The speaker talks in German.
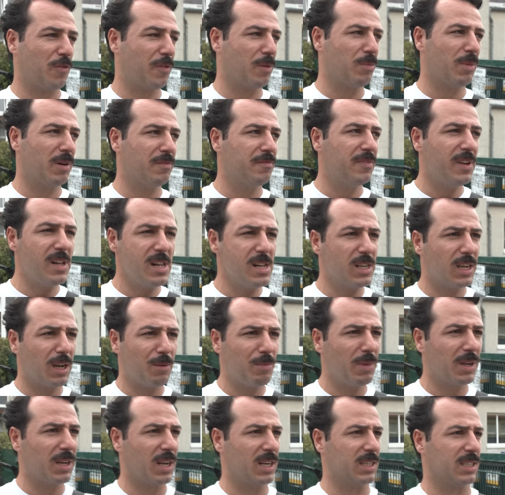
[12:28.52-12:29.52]
auch wenn man will,
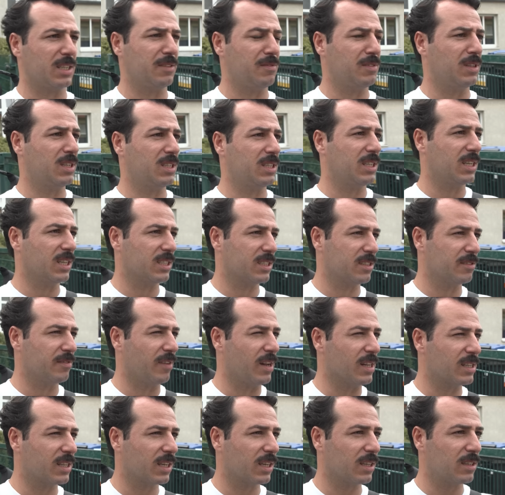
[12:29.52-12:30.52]
kann man halt irgendwie nicht die ganze
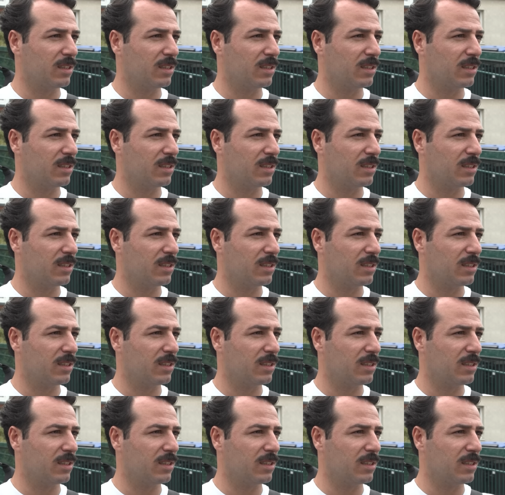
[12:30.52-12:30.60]
Welt